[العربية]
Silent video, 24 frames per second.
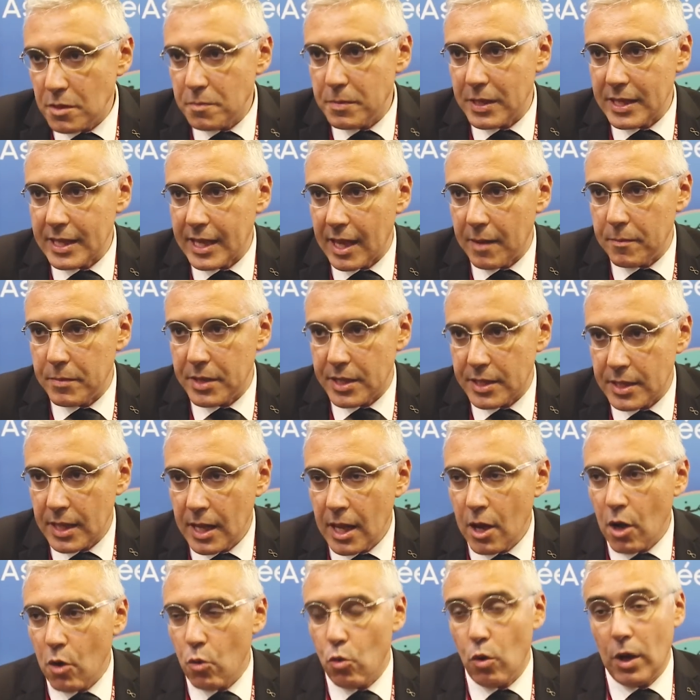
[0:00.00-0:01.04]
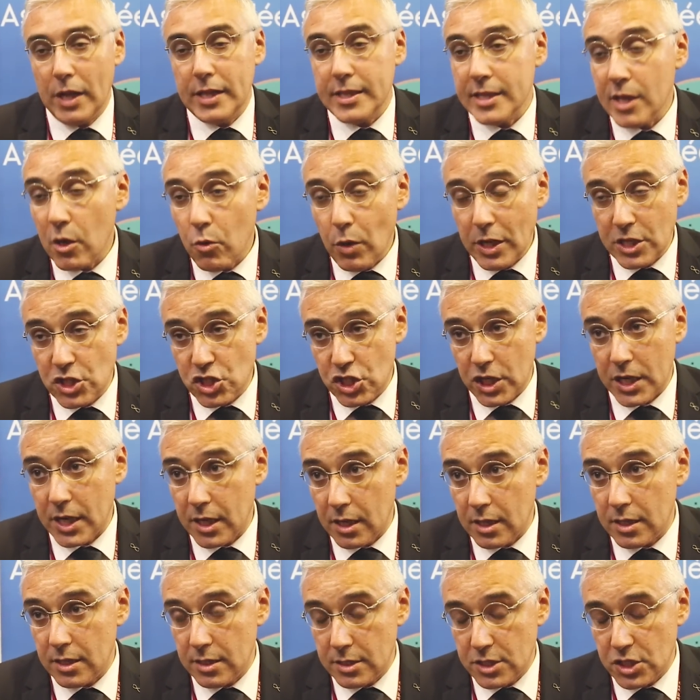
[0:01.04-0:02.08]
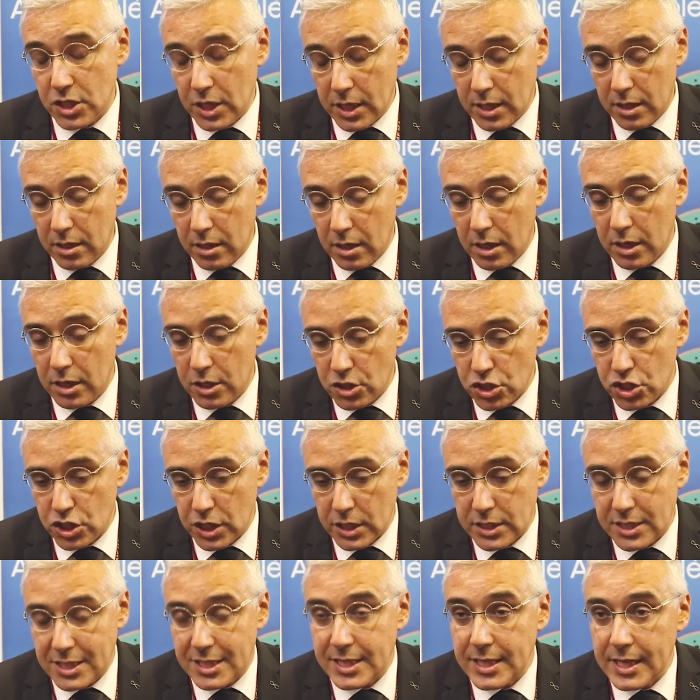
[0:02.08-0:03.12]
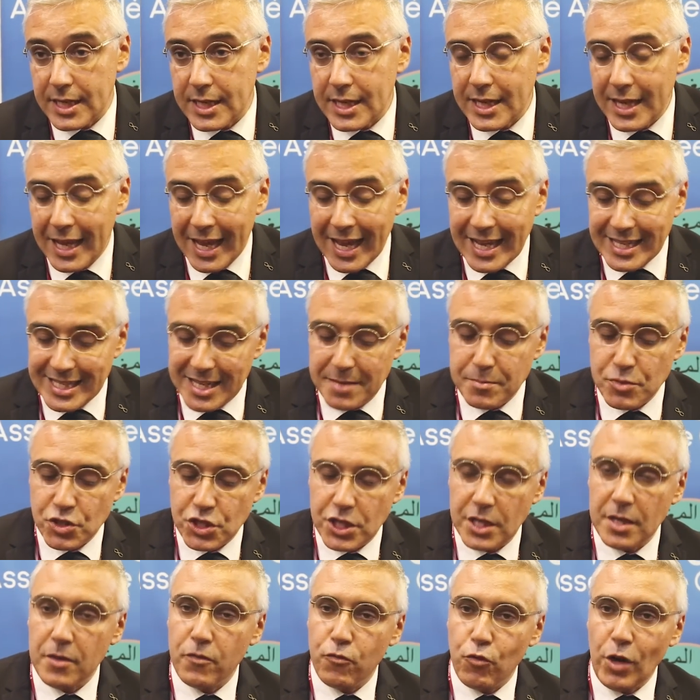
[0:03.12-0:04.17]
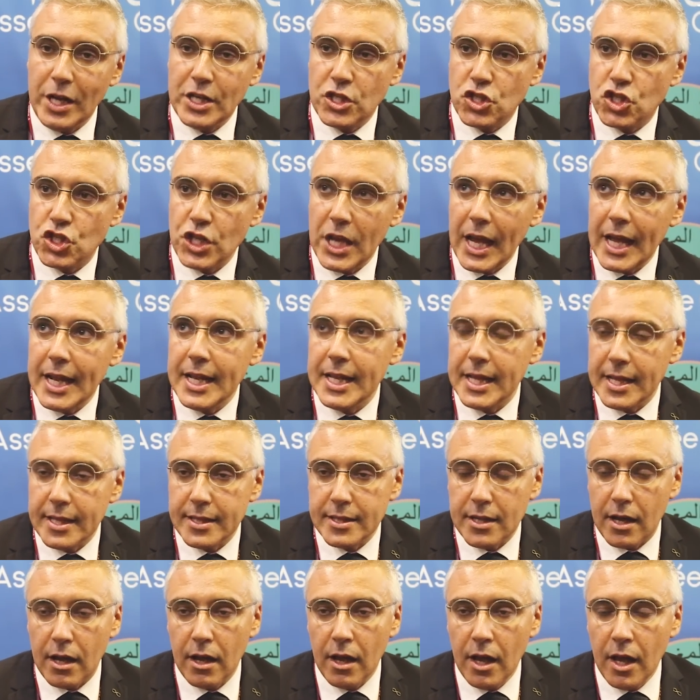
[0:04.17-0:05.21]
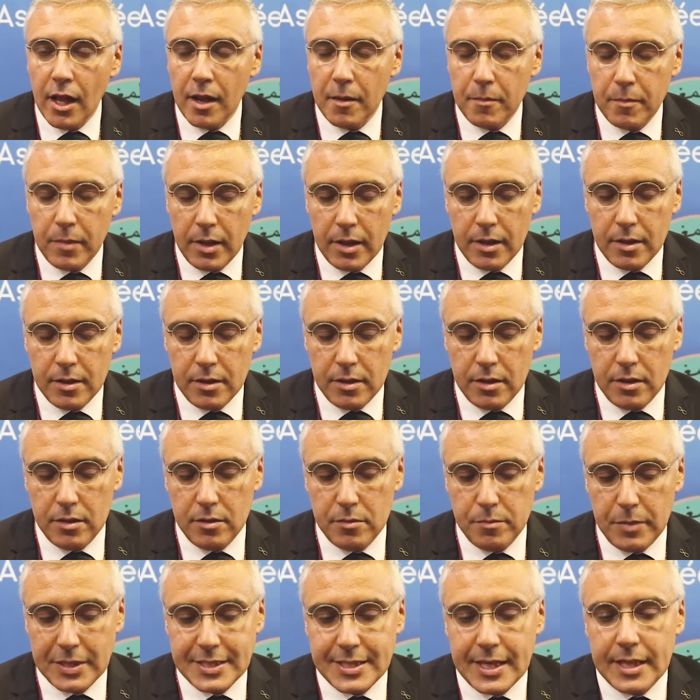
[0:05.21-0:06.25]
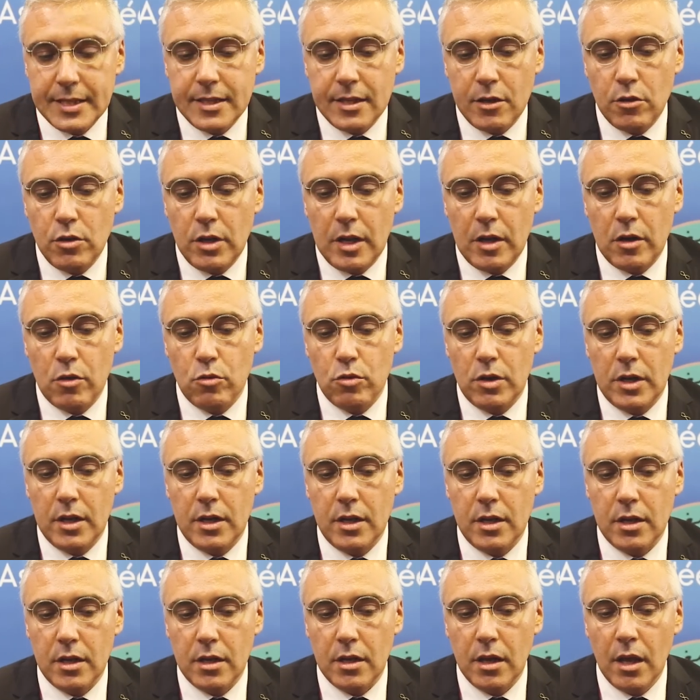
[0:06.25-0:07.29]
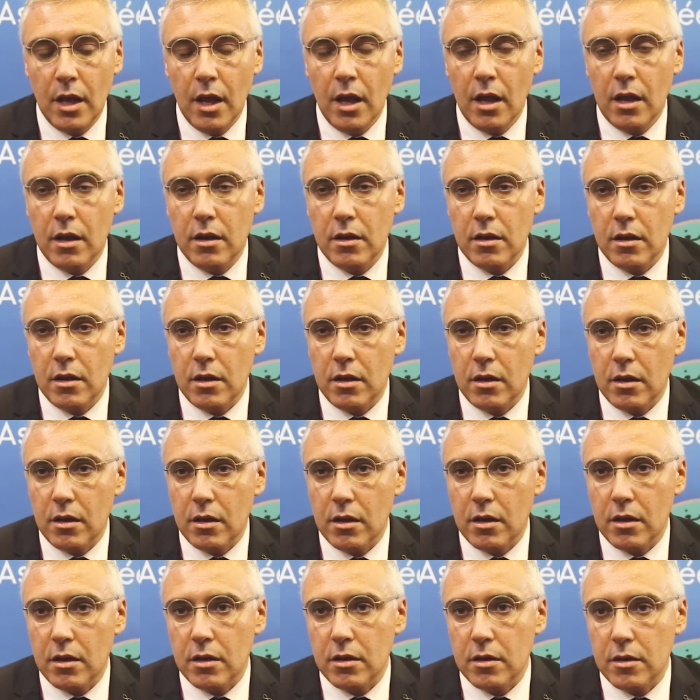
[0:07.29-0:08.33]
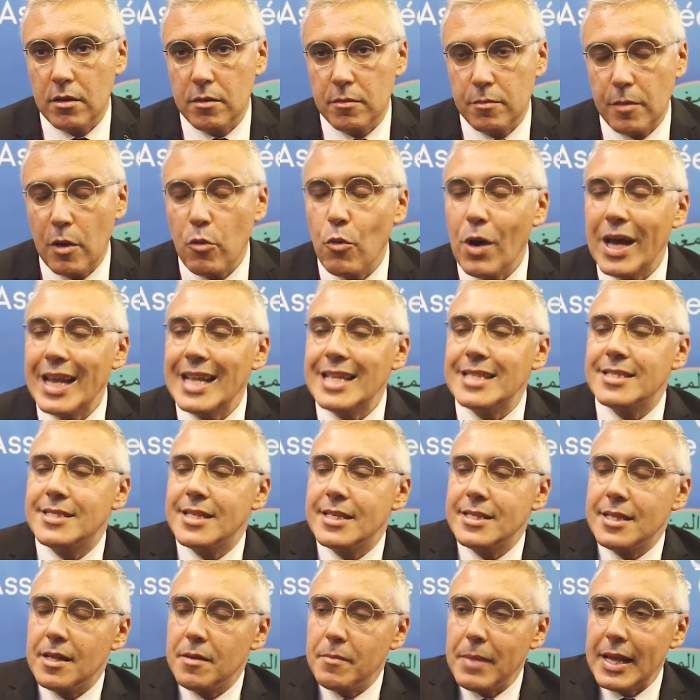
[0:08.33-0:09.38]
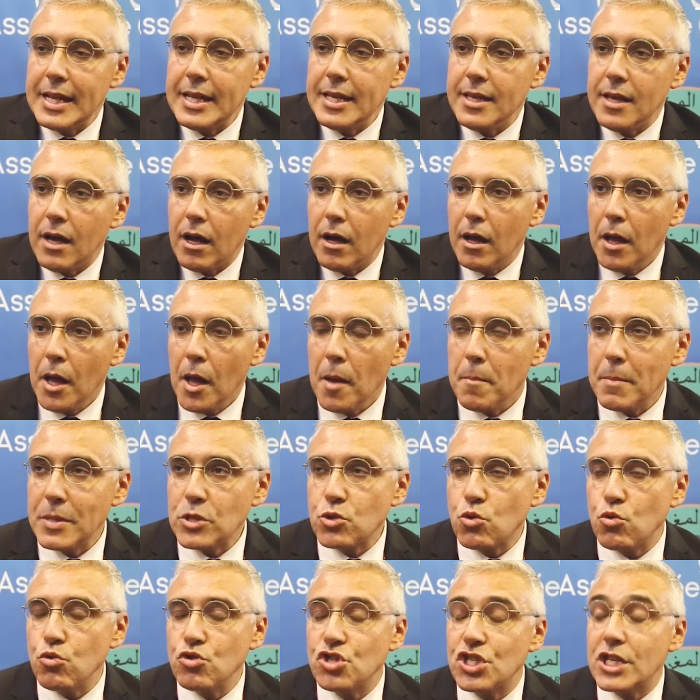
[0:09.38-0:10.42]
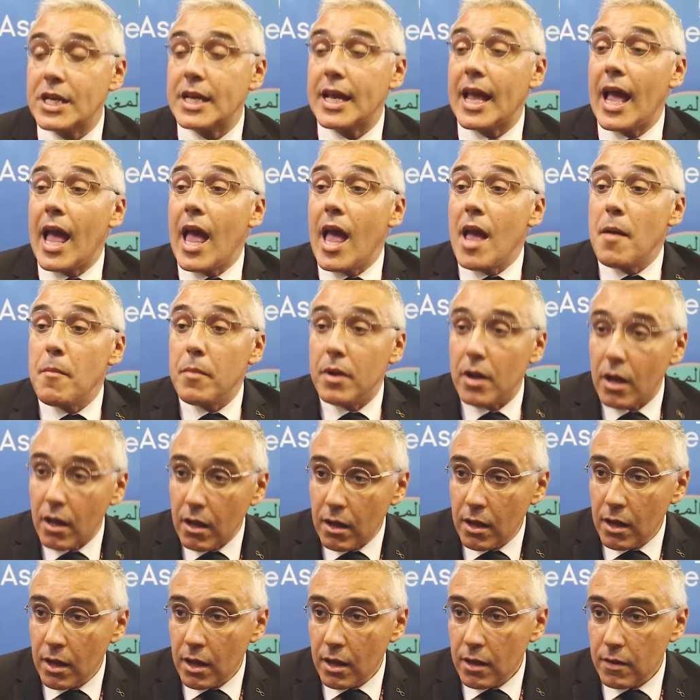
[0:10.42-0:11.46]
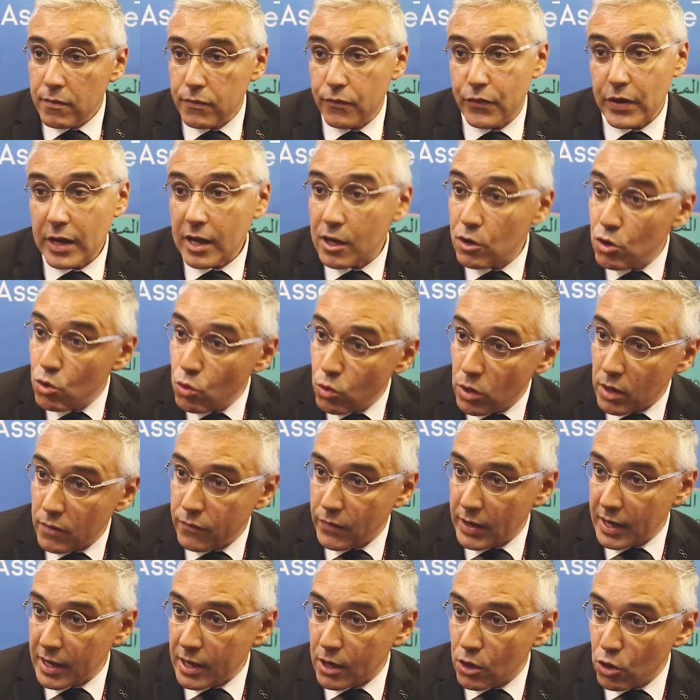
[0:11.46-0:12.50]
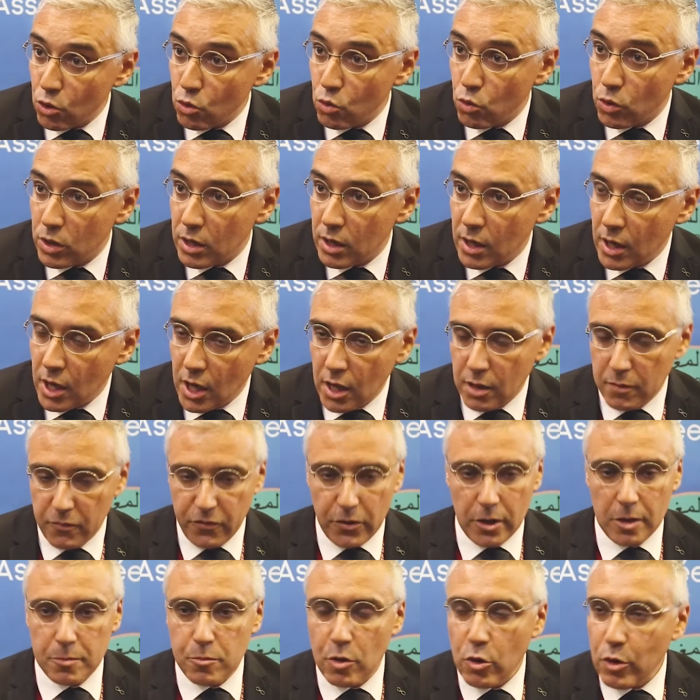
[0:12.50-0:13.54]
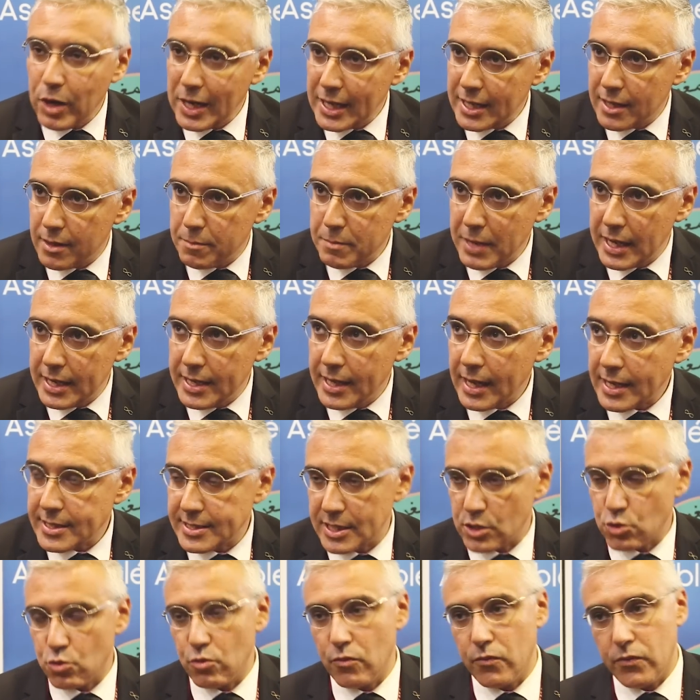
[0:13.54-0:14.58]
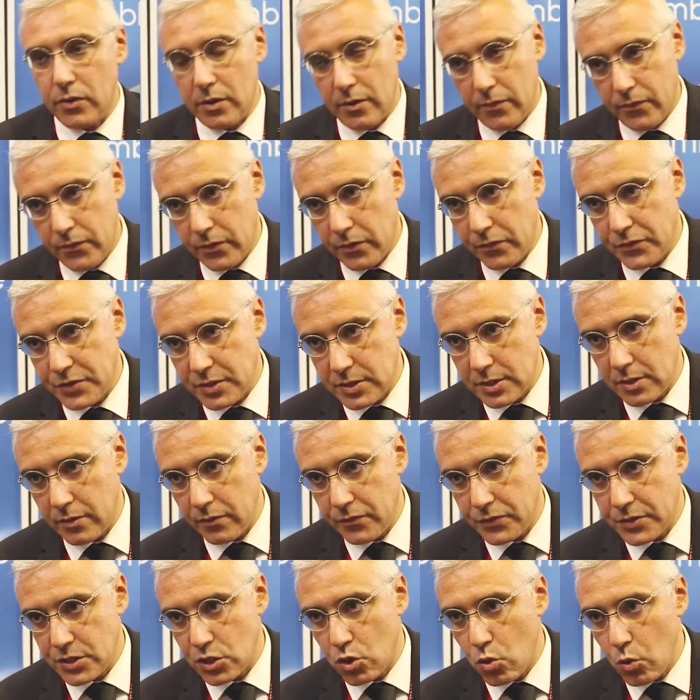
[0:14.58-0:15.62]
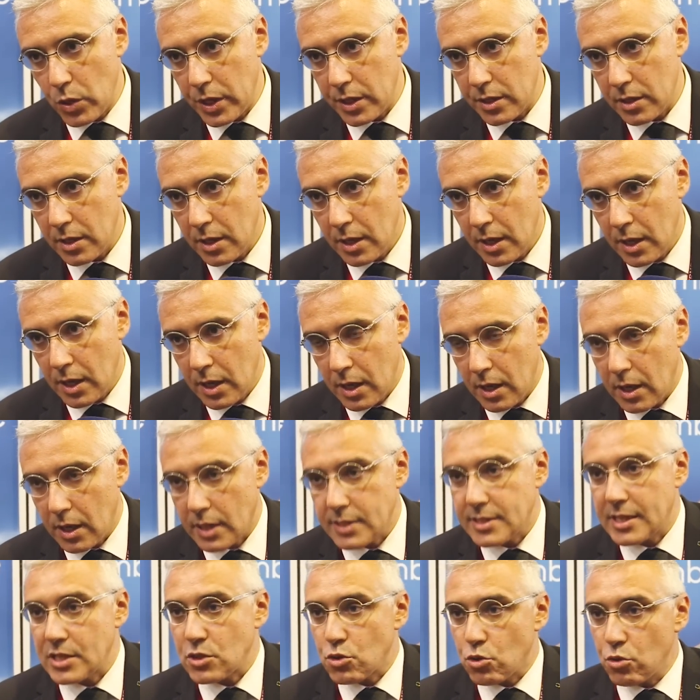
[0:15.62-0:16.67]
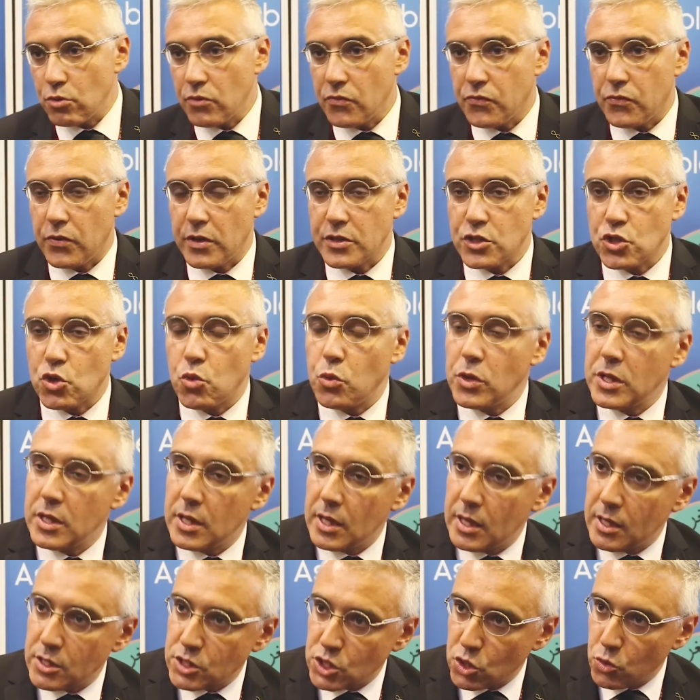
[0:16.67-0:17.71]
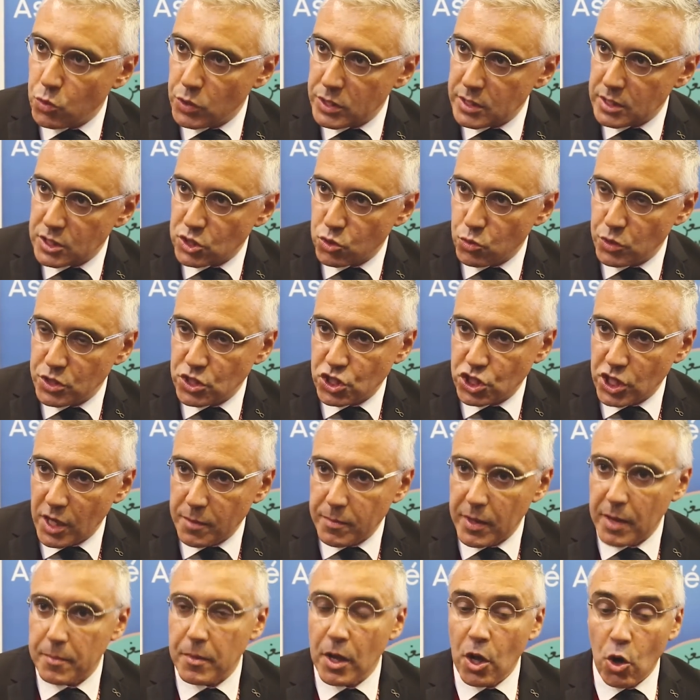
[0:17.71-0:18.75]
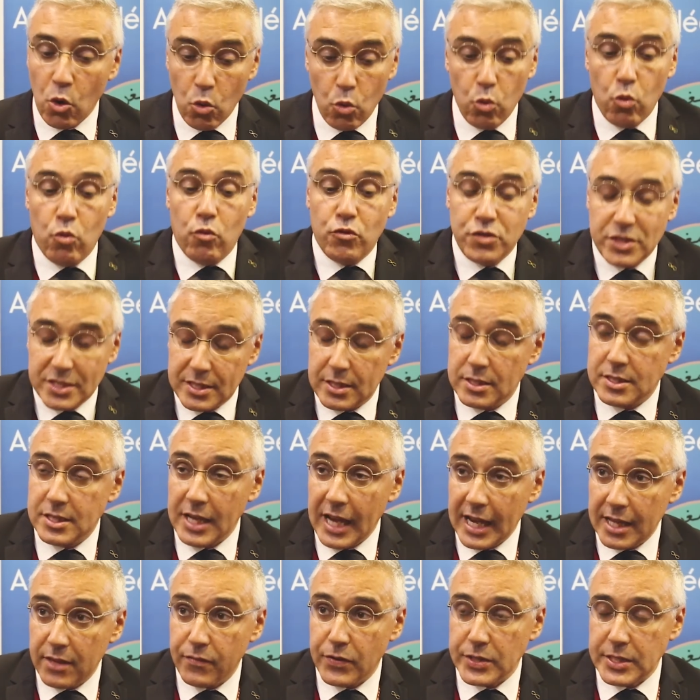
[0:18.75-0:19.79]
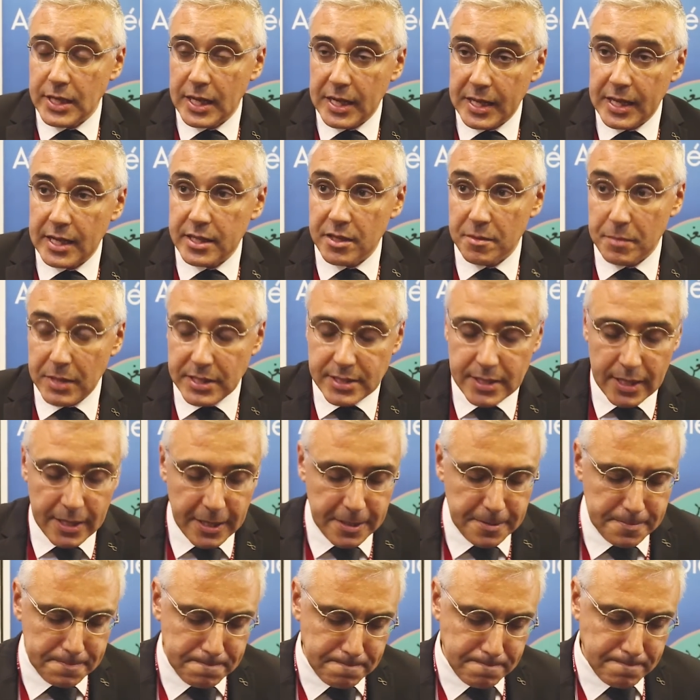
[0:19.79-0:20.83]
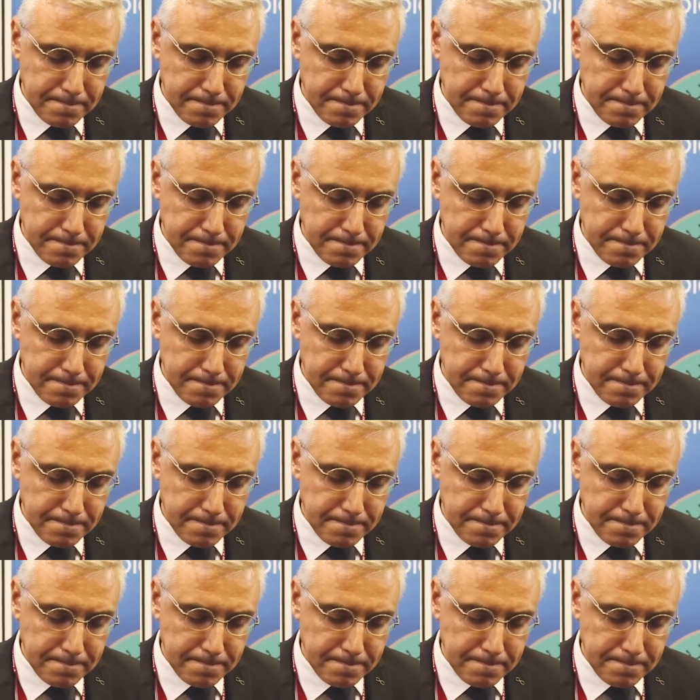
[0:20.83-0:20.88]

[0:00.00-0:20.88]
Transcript: البيبان كاملين وعندنا واحد الشق الشق الشق التسييري تيمشي في واحد الجهه لان المصادر ولا ولا الموارد ديالنا الماليه ما تكونش كامله في الفرق الاول الفريق الاول فالموارد الماليه خصها تكون في التكوين خصها تكون في تكوين تكوين تكوين الشباب وفي اتحاد الفتح الرياضي مثلا